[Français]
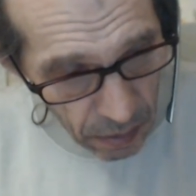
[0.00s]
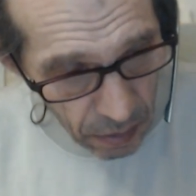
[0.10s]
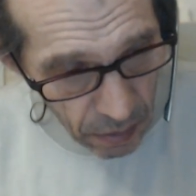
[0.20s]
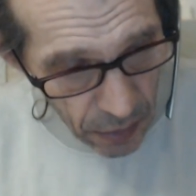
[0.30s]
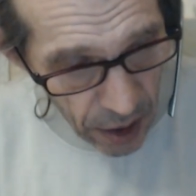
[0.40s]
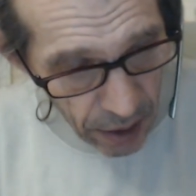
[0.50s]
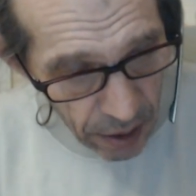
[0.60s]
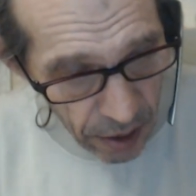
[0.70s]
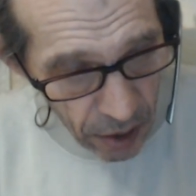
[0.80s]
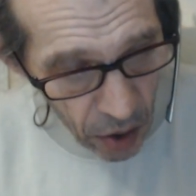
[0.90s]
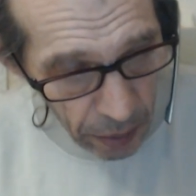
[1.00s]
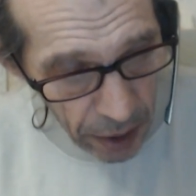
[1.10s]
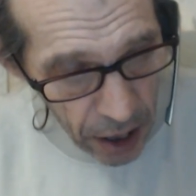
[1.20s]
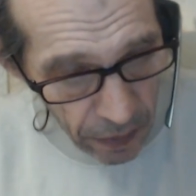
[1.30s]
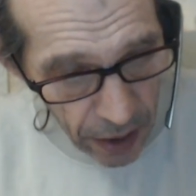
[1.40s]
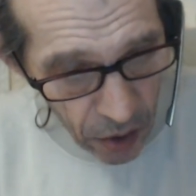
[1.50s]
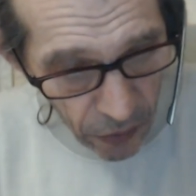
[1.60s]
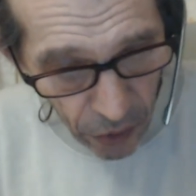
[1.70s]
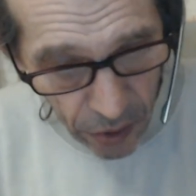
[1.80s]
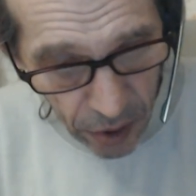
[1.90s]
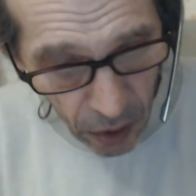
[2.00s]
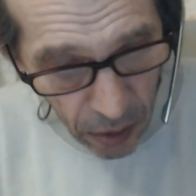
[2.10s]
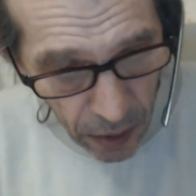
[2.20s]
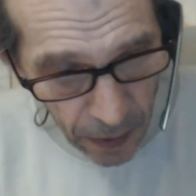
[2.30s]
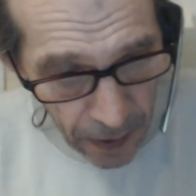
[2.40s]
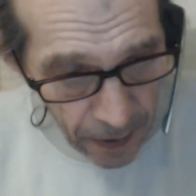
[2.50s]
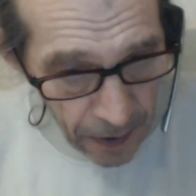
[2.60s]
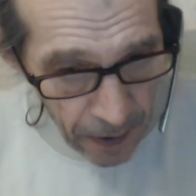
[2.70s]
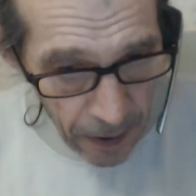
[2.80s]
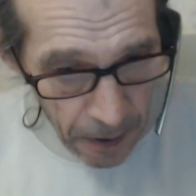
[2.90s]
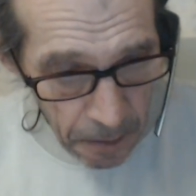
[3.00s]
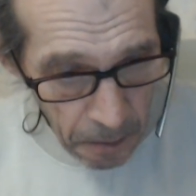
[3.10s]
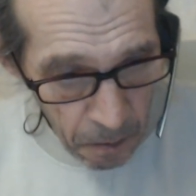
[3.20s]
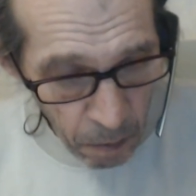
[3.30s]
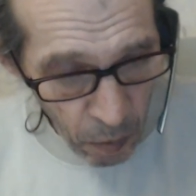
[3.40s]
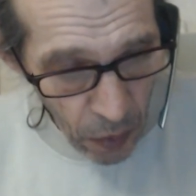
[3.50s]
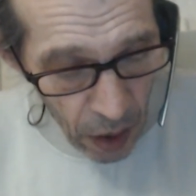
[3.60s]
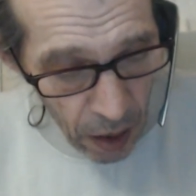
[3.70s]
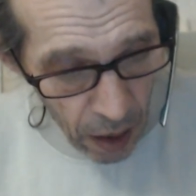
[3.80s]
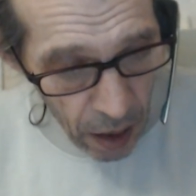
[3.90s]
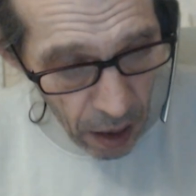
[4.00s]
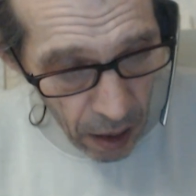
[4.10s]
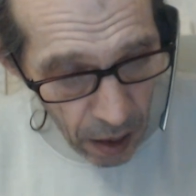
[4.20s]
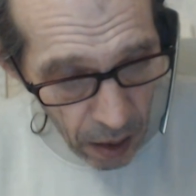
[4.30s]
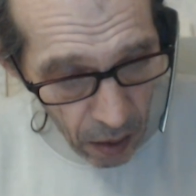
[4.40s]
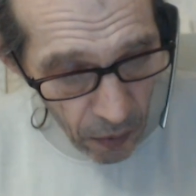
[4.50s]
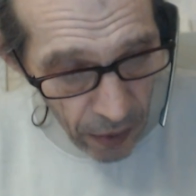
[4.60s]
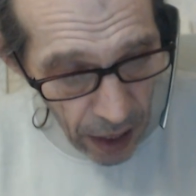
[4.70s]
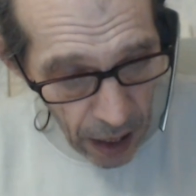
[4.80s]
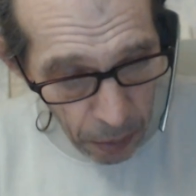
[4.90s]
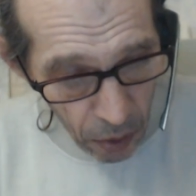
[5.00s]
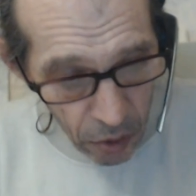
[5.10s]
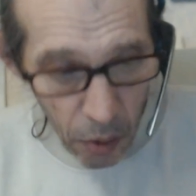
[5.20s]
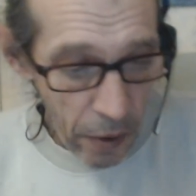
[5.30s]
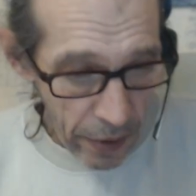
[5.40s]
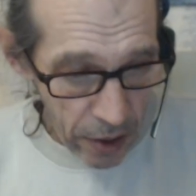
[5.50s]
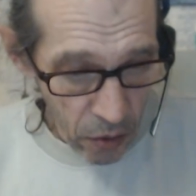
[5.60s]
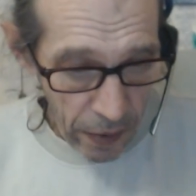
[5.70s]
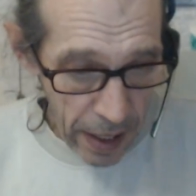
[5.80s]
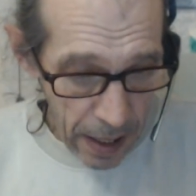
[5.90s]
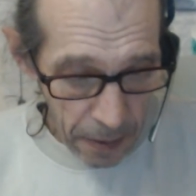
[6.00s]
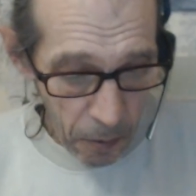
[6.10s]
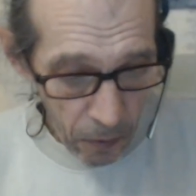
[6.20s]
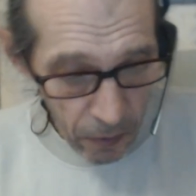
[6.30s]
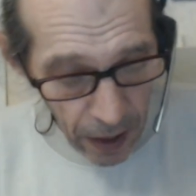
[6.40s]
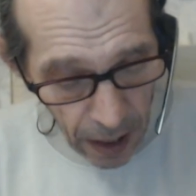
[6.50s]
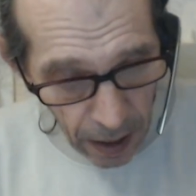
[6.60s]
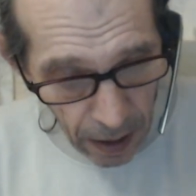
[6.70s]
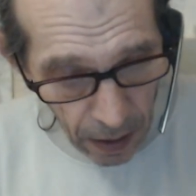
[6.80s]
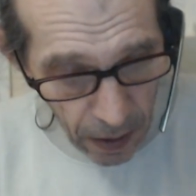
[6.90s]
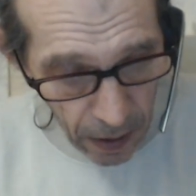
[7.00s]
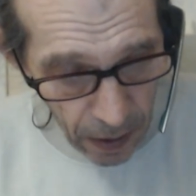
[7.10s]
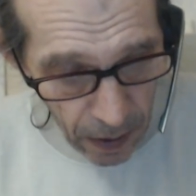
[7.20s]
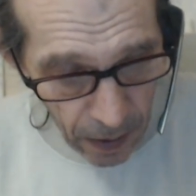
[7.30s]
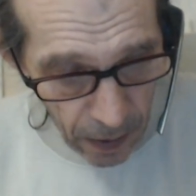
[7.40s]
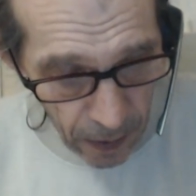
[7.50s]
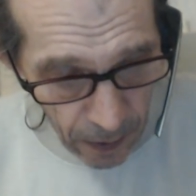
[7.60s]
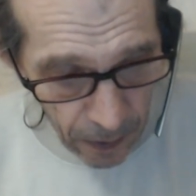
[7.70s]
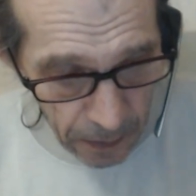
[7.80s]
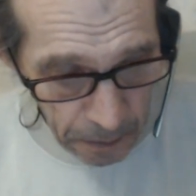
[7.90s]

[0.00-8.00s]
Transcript: c'est une semaine qui va être frustrante. Euh, on va prendre de mauvaises nouvelles, on va...